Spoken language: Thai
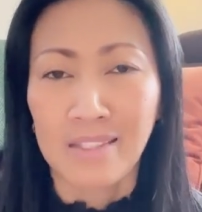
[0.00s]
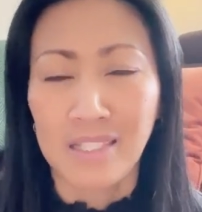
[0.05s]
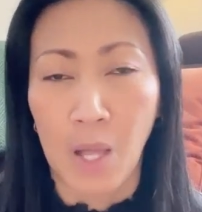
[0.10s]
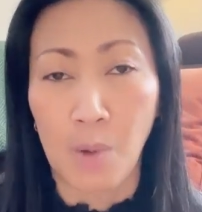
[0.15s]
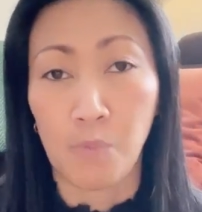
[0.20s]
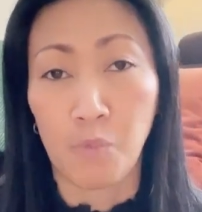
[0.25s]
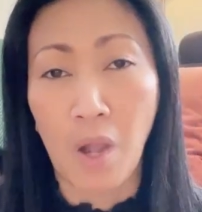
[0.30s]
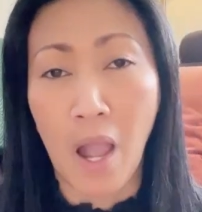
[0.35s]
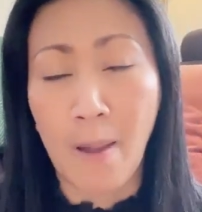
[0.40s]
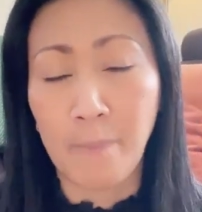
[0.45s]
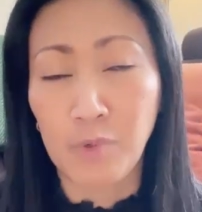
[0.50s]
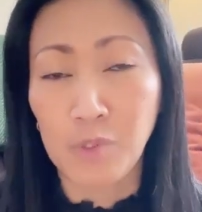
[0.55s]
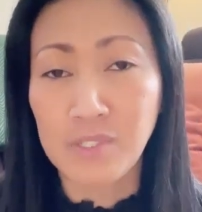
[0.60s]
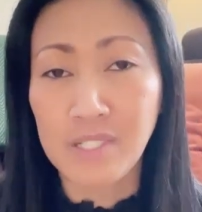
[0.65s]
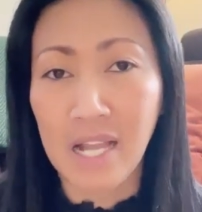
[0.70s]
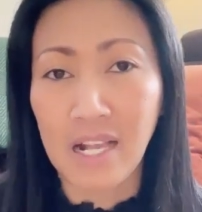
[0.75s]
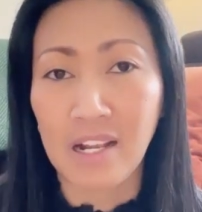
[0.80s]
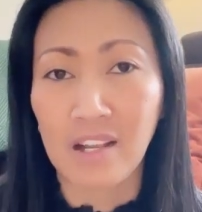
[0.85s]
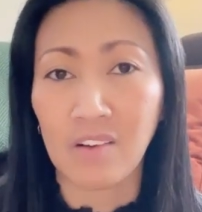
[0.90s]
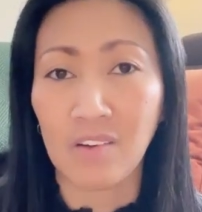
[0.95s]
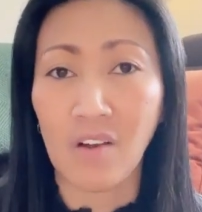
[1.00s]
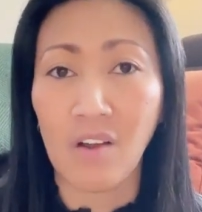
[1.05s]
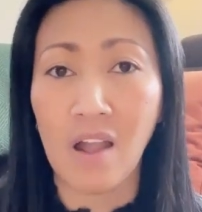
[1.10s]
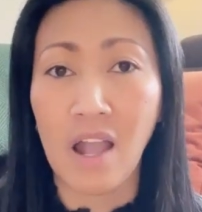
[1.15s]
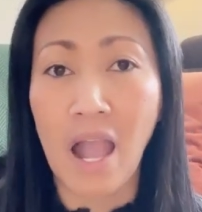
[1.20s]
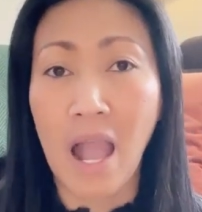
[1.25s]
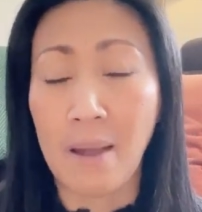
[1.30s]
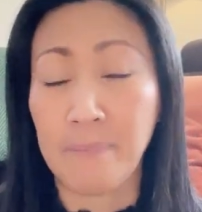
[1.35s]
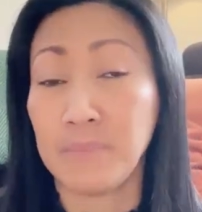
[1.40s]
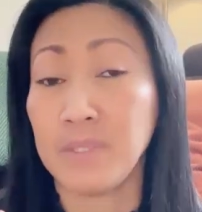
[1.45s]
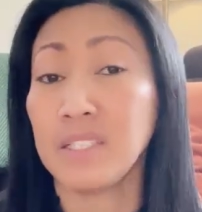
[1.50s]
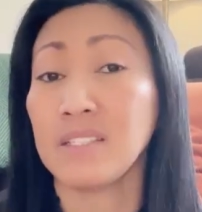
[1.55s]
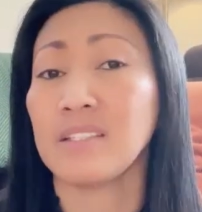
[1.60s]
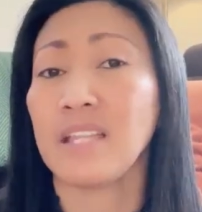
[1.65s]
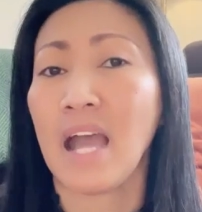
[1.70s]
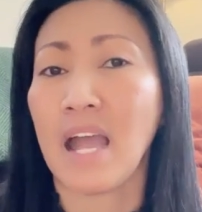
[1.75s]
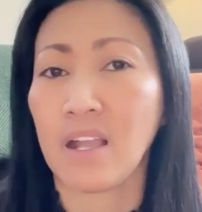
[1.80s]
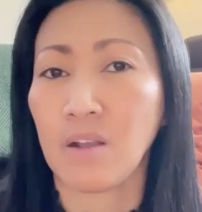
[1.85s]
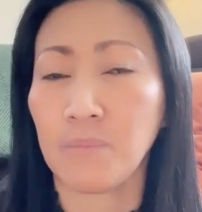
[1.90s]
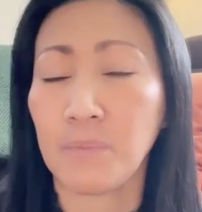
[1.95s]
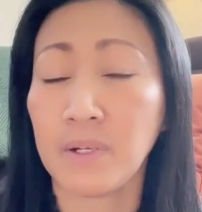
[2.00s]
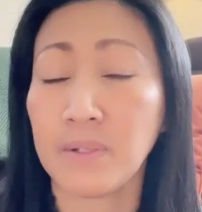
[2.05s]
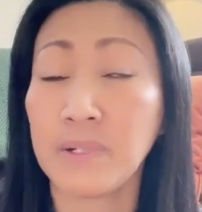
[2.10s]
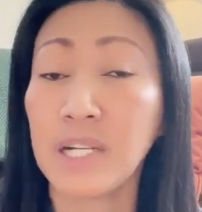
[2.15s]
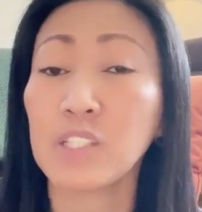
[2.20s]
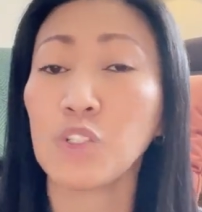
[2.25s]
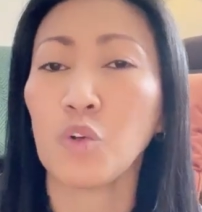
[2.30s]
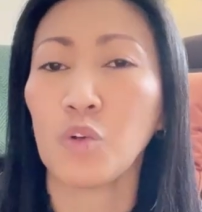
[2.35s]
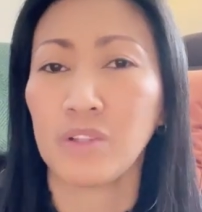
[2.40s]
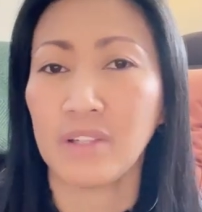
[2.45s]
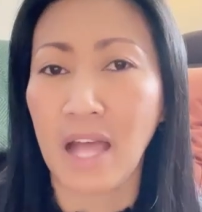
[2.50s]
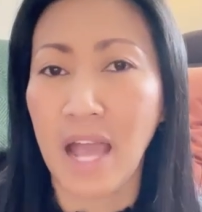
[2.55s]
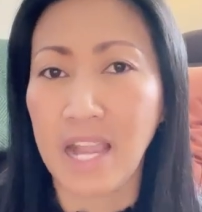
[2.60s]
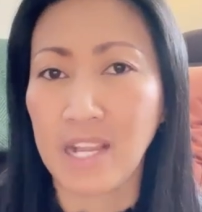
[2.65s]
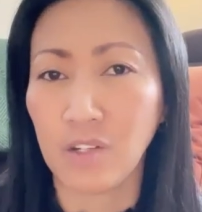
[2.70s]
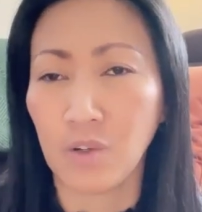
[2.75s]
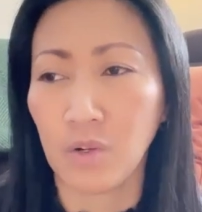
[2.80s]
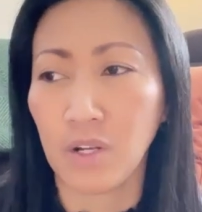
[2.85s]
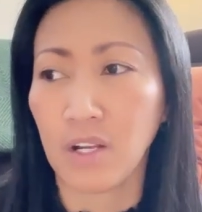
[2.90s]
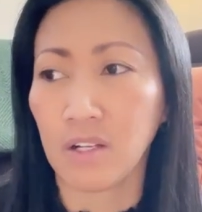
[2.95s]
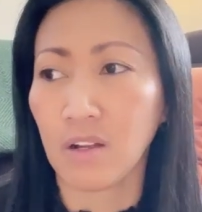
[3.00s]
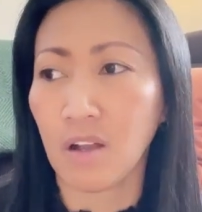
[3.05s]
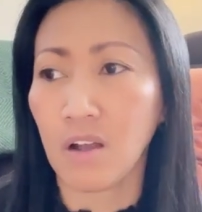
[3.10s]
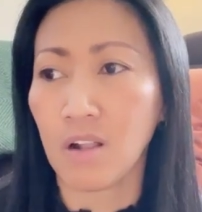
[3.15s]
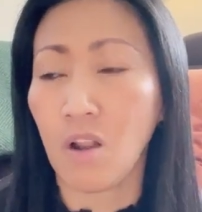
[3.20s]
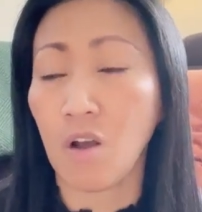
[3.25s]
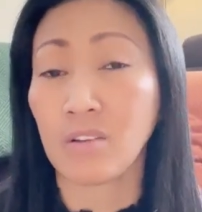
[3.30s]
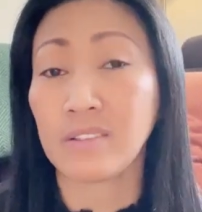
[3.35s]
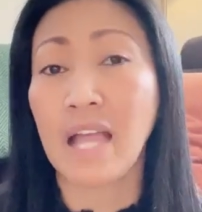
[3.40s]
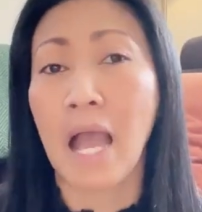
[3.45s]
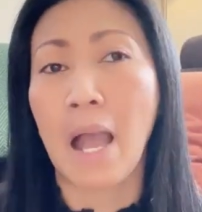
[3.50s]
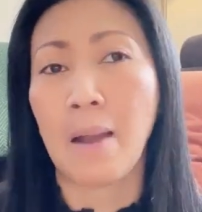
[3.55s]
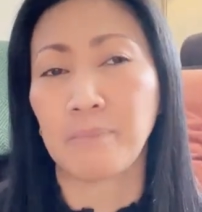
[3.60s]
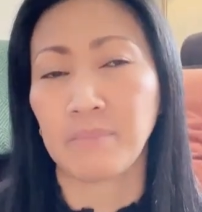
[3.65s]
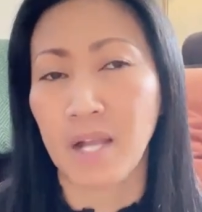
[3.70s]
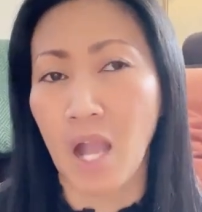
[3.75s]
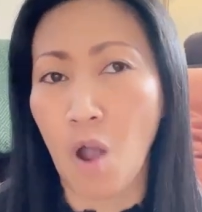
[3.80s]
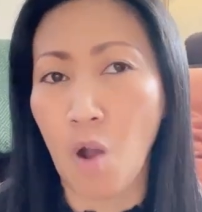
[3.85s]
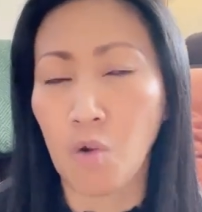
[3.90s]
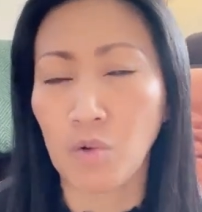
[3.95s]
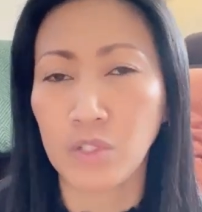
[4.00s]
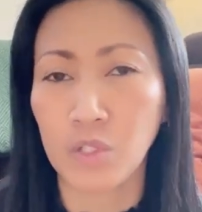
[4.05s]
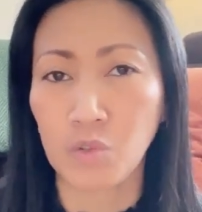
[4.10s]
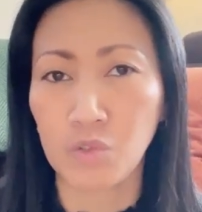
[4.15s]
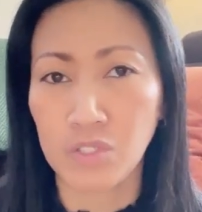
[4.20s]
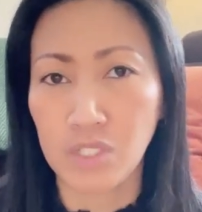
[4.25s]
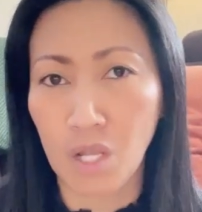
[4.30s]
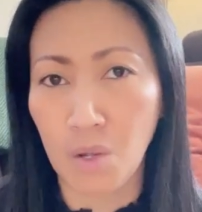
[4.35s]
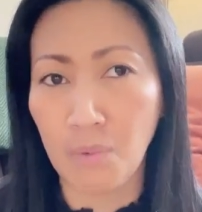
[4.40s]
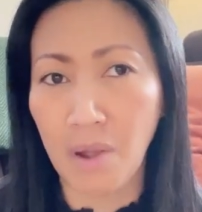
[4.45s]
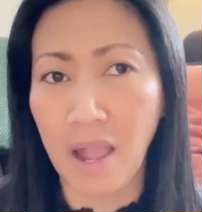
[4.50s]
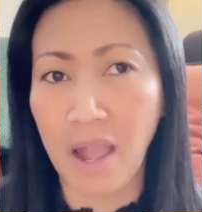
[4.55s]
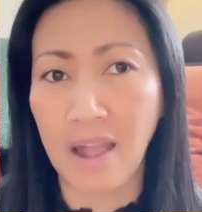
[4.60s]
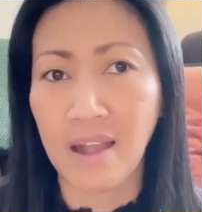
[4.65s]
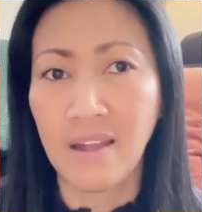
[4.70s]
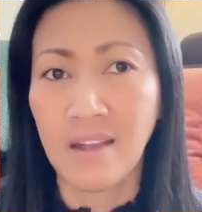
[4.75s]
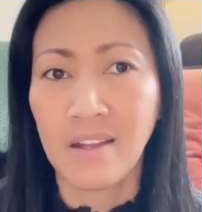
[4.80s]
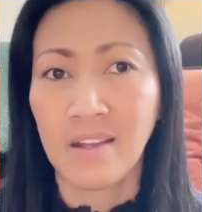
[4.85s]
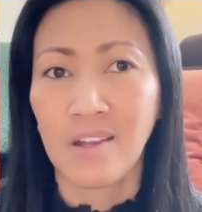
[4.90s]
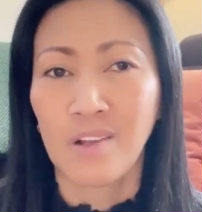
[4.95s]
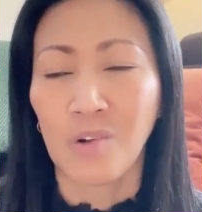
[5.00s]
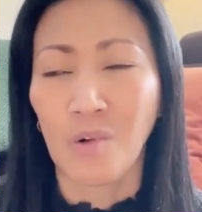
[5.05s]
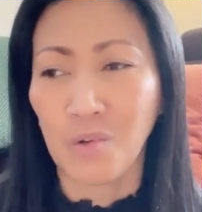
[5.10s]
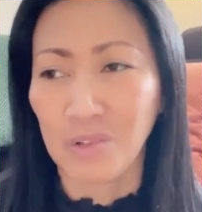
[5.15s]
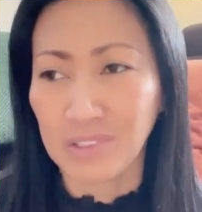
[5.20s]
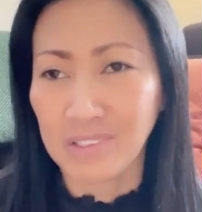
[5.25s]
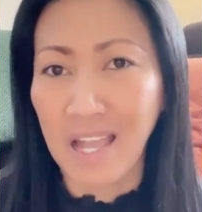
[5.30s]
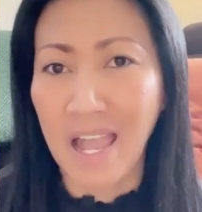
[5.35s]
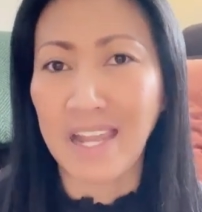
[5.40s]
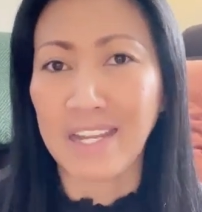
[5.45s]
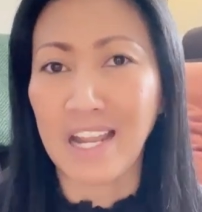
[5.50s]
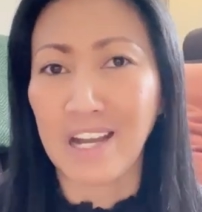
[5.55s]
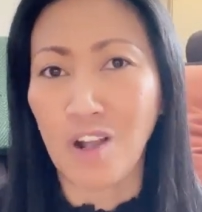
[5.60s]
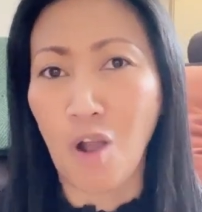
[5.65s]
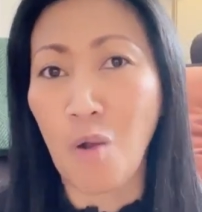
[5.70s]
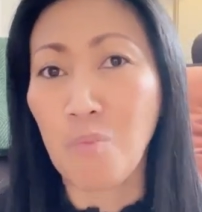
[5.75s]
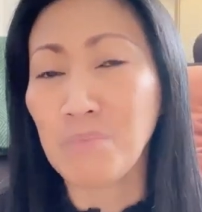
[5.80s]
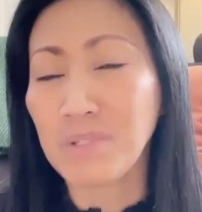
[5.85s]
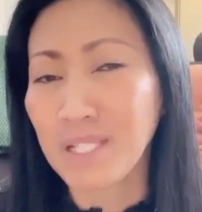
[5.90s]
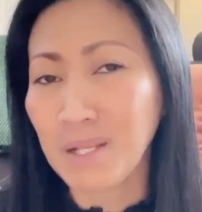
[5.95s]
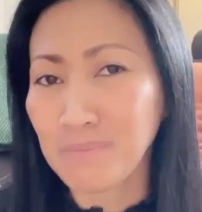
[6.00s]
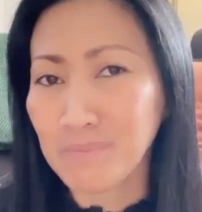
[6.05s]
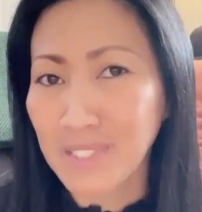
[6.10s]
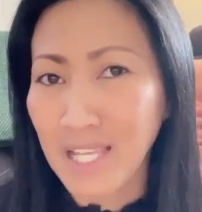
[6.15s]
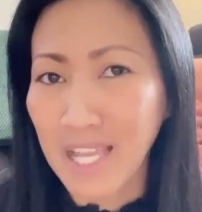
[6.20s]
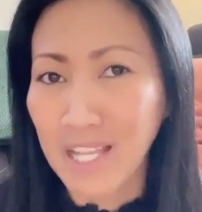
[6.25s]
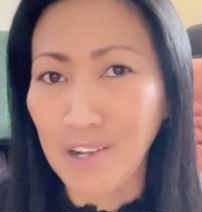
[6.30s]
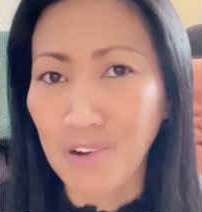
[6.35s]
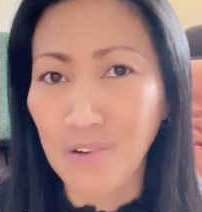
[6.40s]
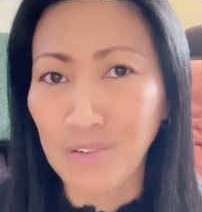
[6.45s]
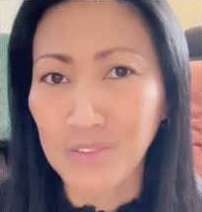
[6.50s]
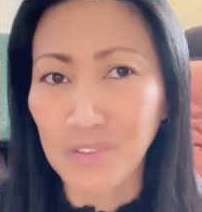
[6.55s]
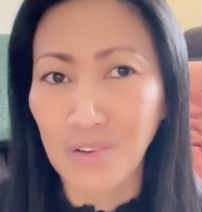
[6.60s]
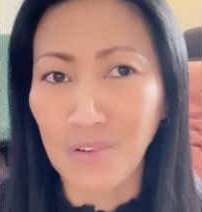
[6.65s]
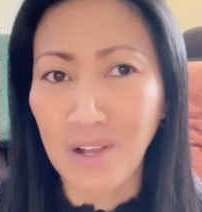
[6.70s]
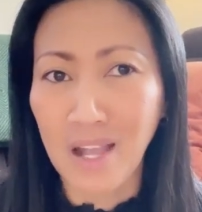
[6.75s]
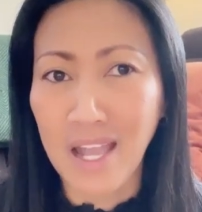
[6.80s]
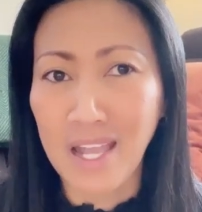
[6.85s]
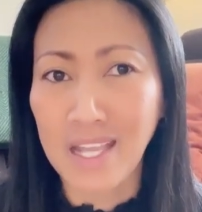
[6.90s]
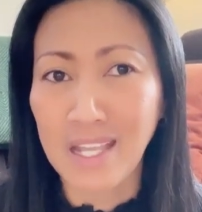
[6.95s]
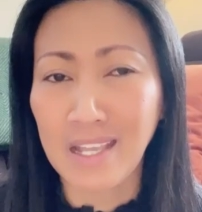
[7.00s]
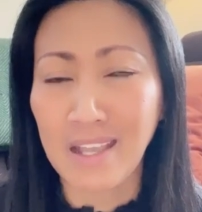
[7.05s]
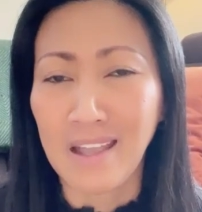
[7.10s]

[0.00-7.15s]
ทำความรู้จักแล้วก็หาเพื่อนไทยเพื่อนคนไทยเนอะแล้วก็ลองถามเขานิวเชื่อว่าคนไทยนะ่ะเขามีน้ำใจเขาต้องให้